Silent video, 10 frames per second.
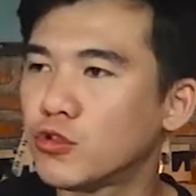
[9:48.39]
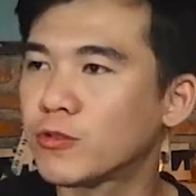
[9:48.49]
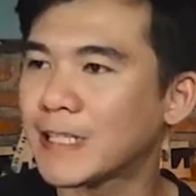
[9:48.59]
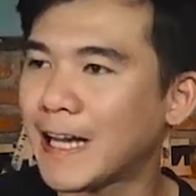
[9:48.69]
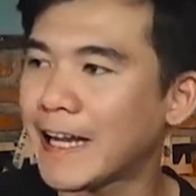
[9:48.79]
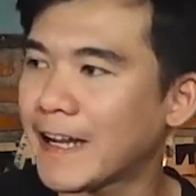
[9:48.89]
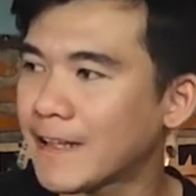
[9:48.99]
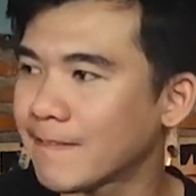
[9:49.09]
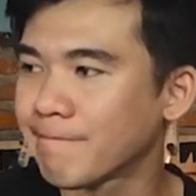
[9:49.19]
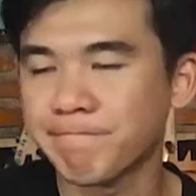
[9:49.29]

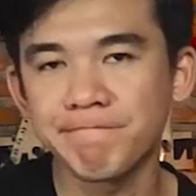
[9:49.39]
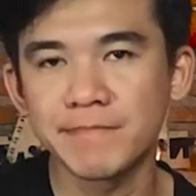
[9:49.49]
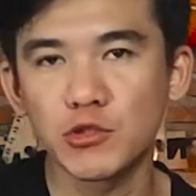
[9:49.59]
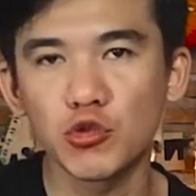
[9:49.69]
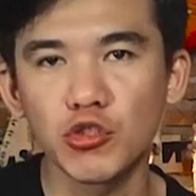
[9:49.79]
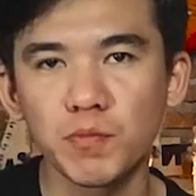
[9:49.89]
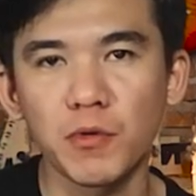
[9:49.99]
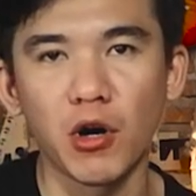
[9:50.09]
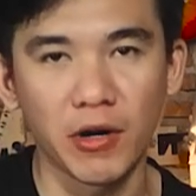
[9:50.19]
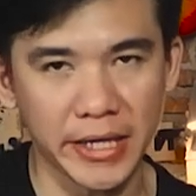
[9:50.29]
jutaan
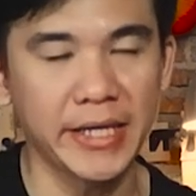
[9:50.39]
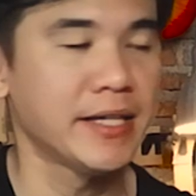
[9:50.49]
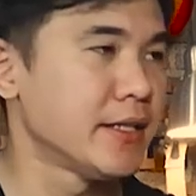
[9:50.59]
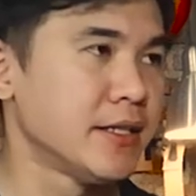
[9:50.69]
cukup oke. Okay